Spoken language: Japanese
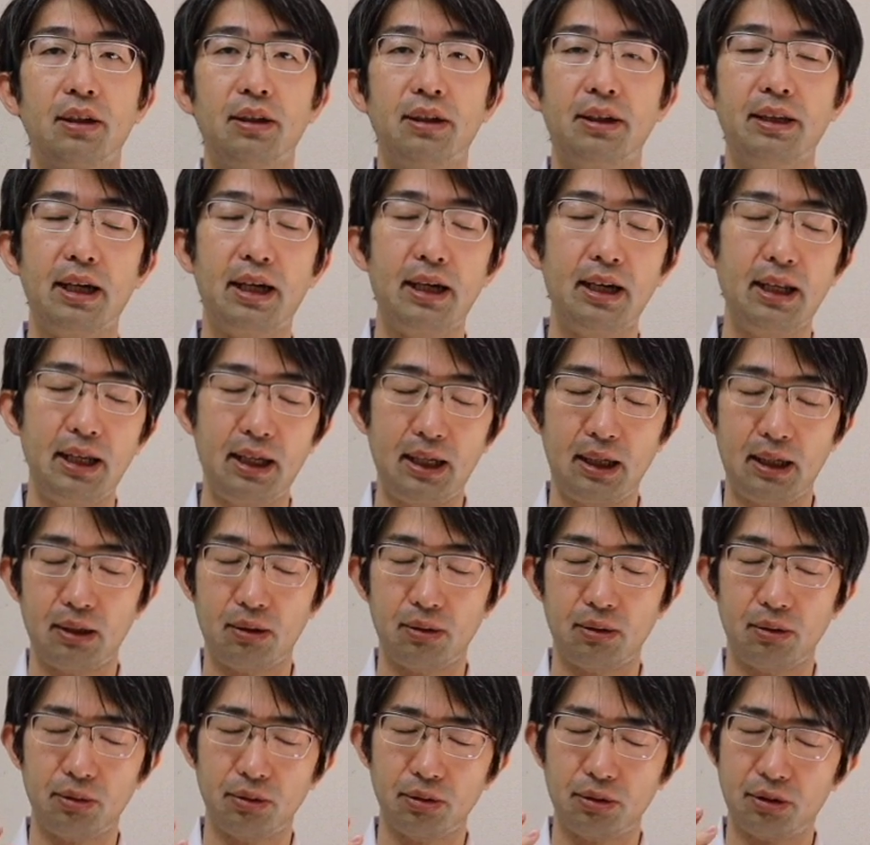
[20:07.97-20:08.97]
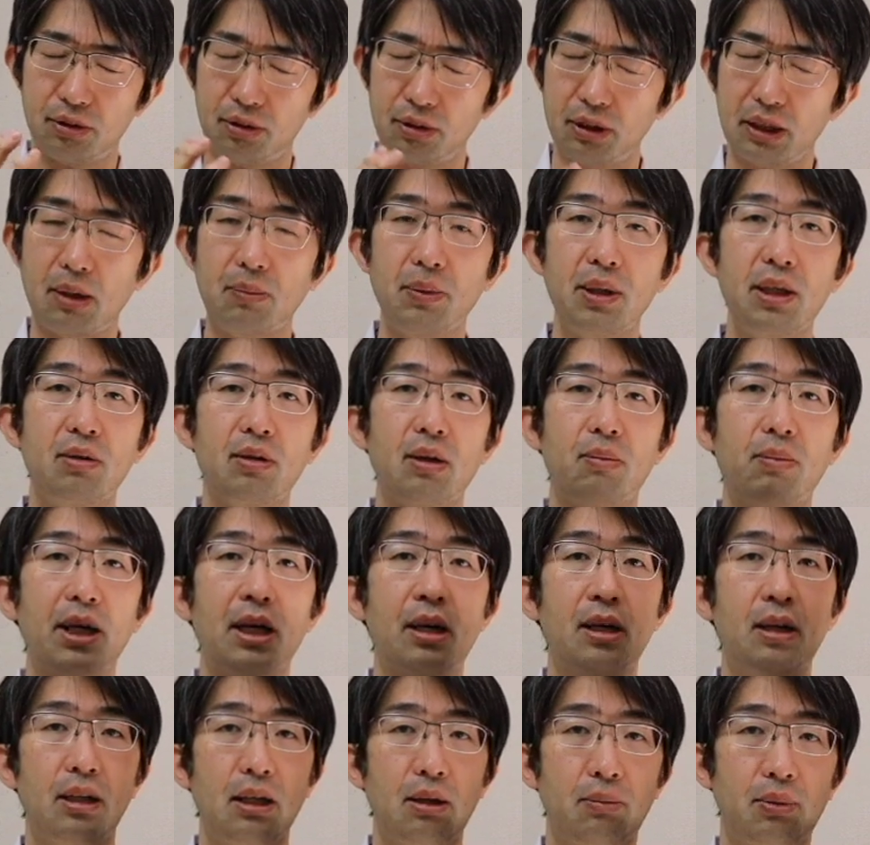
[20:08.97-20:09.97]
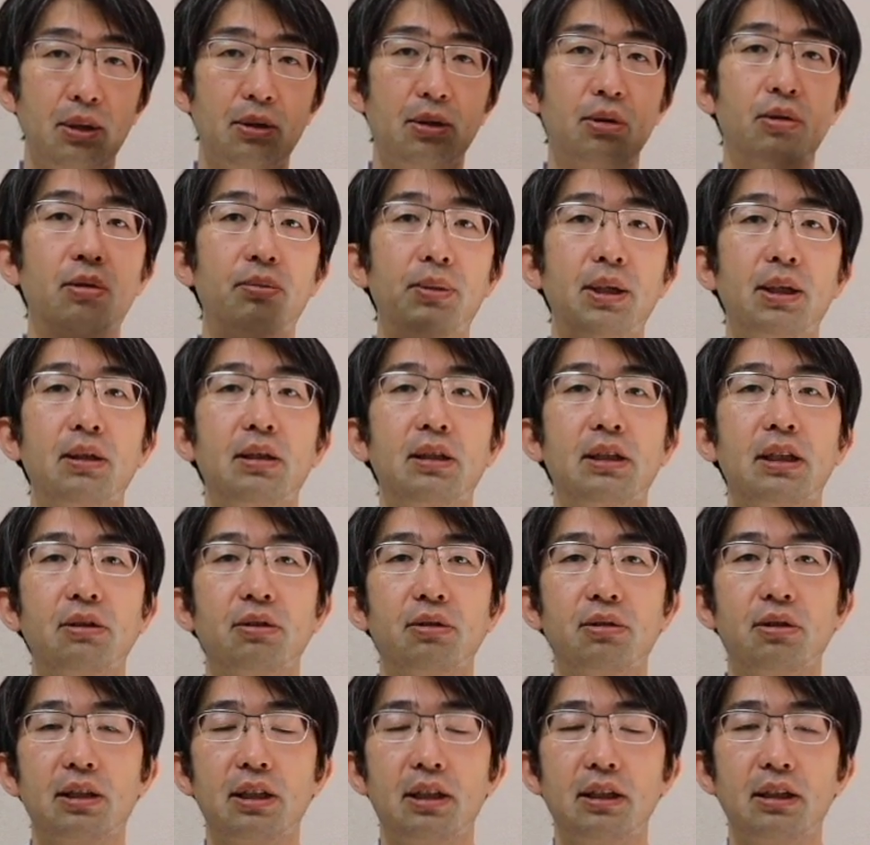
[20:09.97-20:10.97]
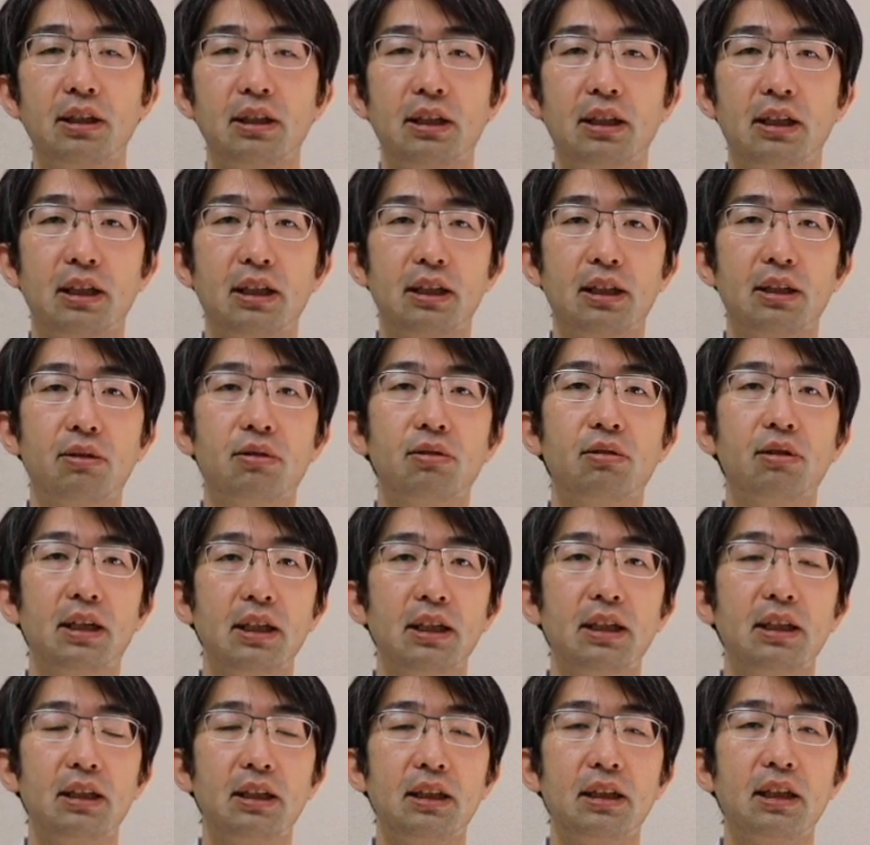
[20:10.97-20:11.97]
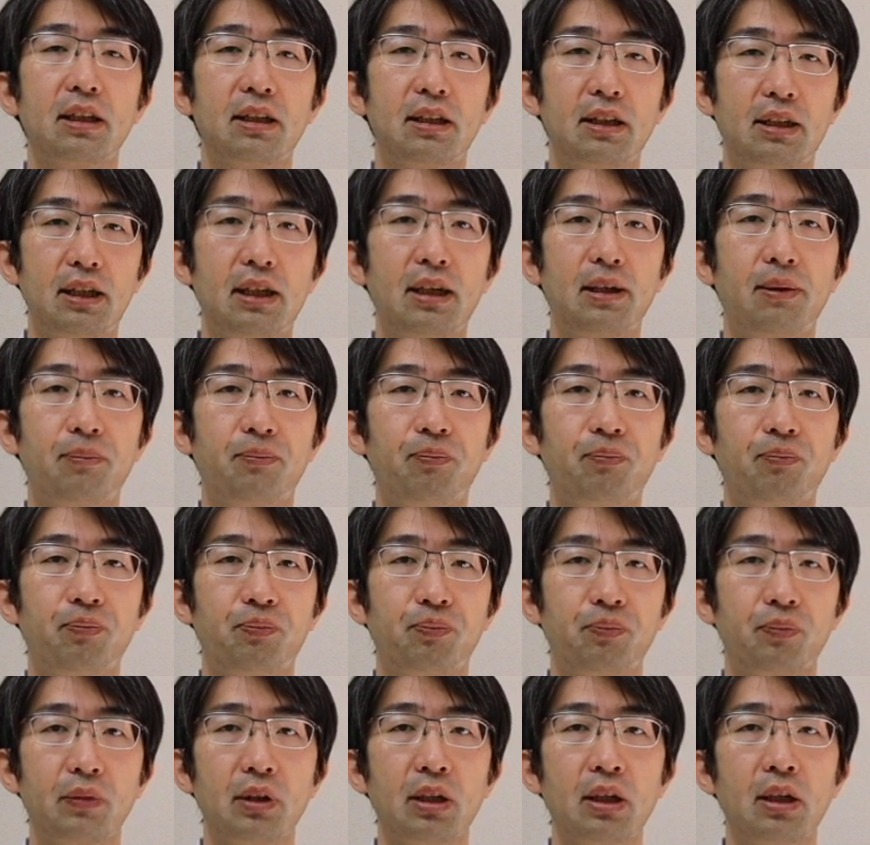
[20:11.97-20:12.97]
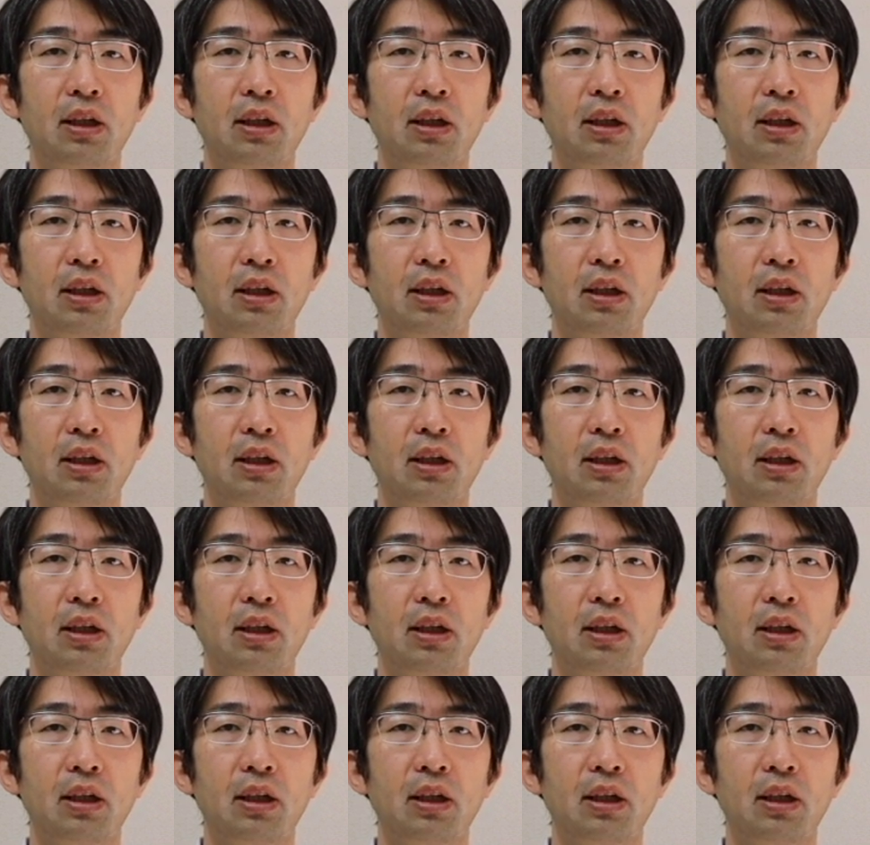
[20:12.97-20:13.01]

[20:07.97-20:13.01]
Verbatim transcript: 慣れをするためには、まあ、やっぱり両目ちゃんと使っていただいた方がいいですね。うん、